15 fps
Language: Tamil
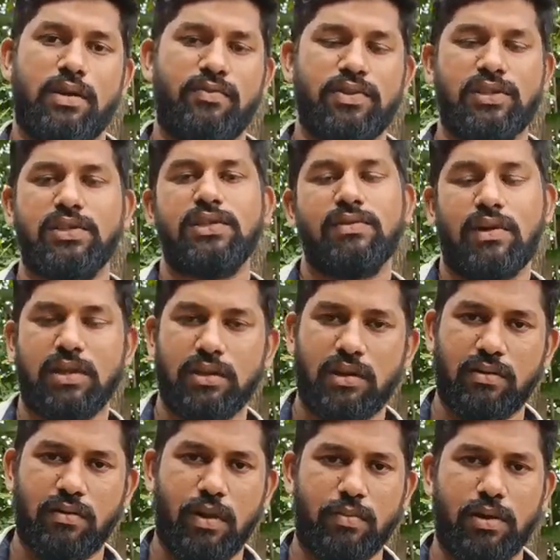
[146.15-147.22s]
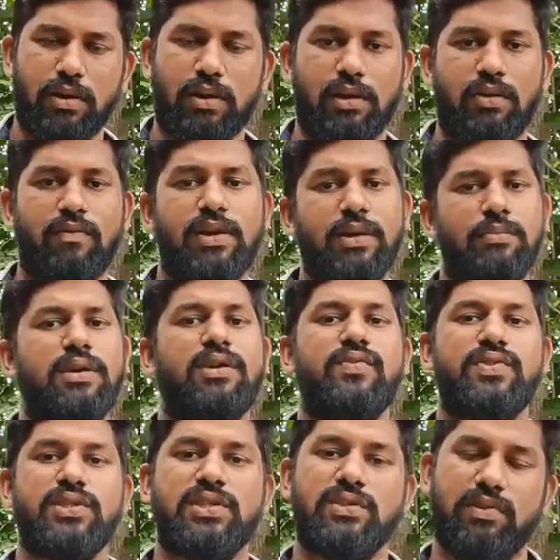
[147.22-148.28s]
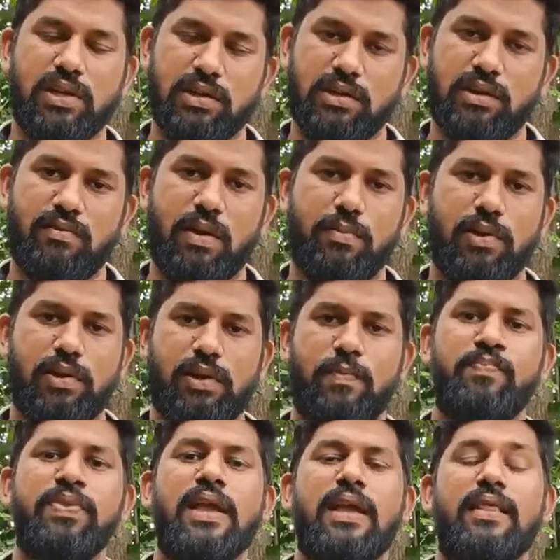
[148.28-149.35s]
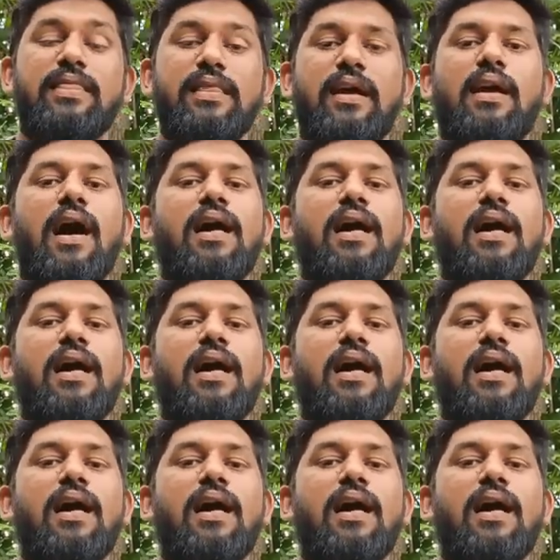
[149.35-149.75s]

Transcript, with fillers: டெஃபிஷியன்சி வரதுக்கான வாய்ப்புகள் இருக்குது விட்டமின் டெஃபிஷியன்சி வரதுக்கான வாய்ப்புகள் இருக்குது இந்த